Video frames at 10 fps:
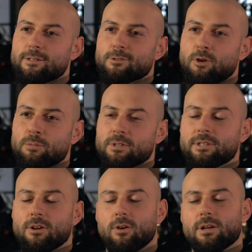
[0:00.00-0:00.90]
Toppi,
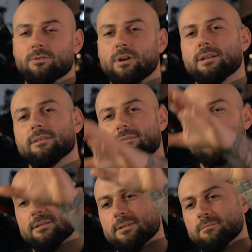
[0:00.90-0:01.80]
genau. Also alles
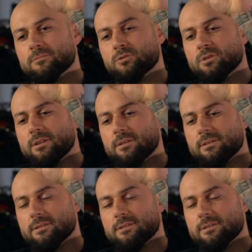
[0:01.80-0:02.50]
ähm, zu den,